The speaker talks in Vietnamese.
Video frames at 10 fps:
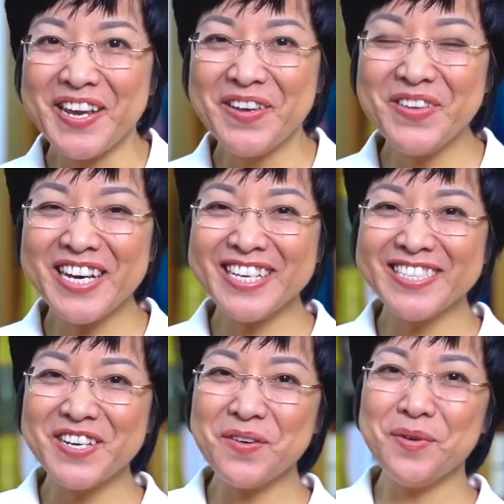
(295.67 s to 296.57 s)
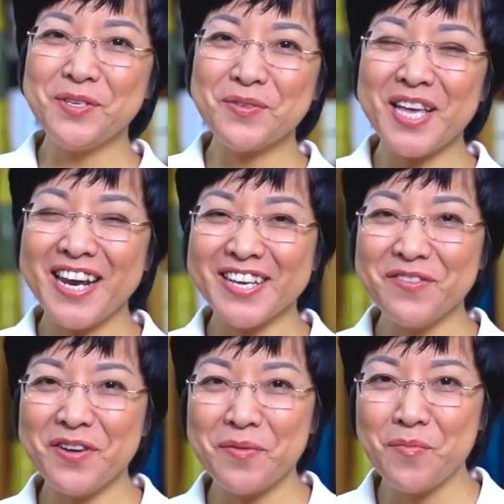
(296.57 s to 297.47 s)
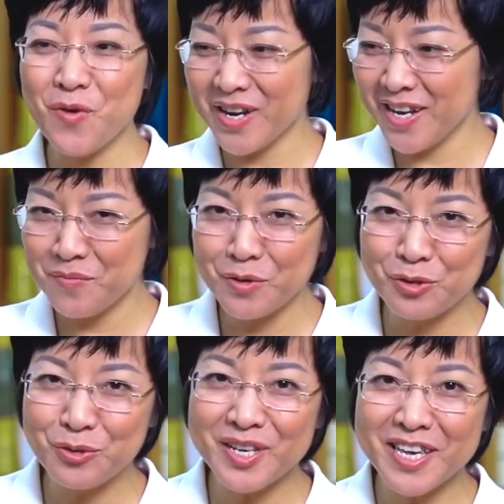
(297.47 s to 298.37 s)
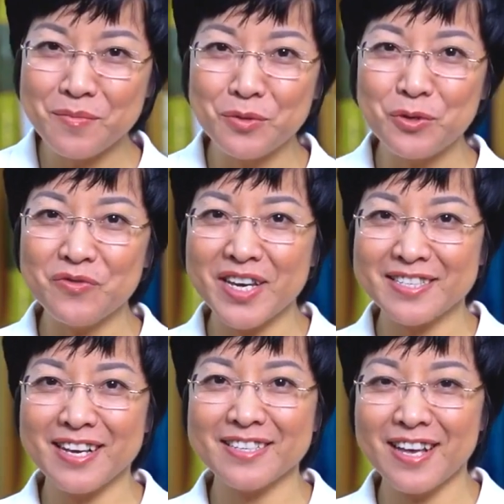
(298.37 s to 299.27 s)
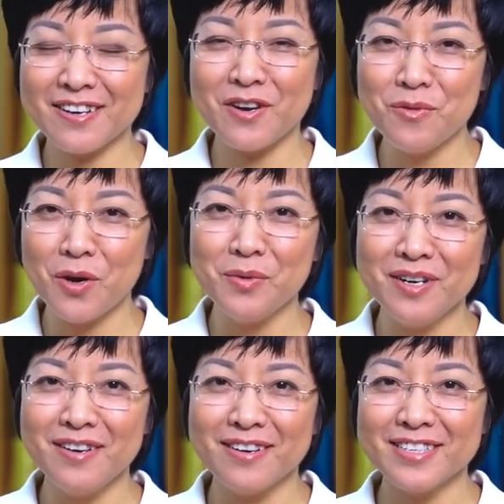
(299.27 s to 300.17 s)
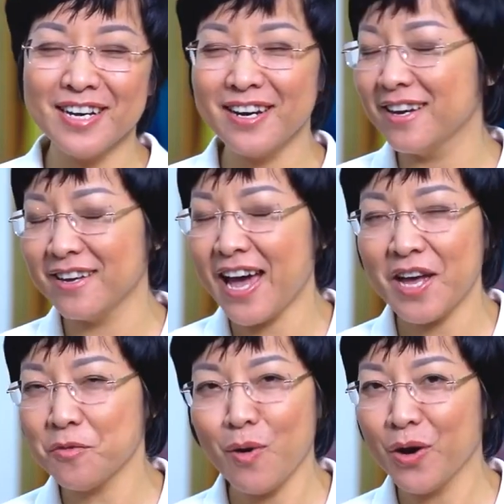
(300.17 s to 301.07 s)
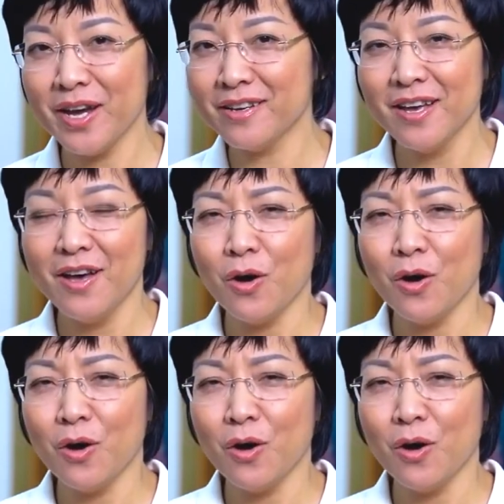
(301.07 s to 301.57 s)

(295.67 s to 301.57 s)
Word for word: Nếu như ngày xưa mà chúng ta lại cứ phải mua cái này một chút, cái kia một chút về sắc sắc nấu nấu nướng nướng chắc là ai cũng bỏ hết,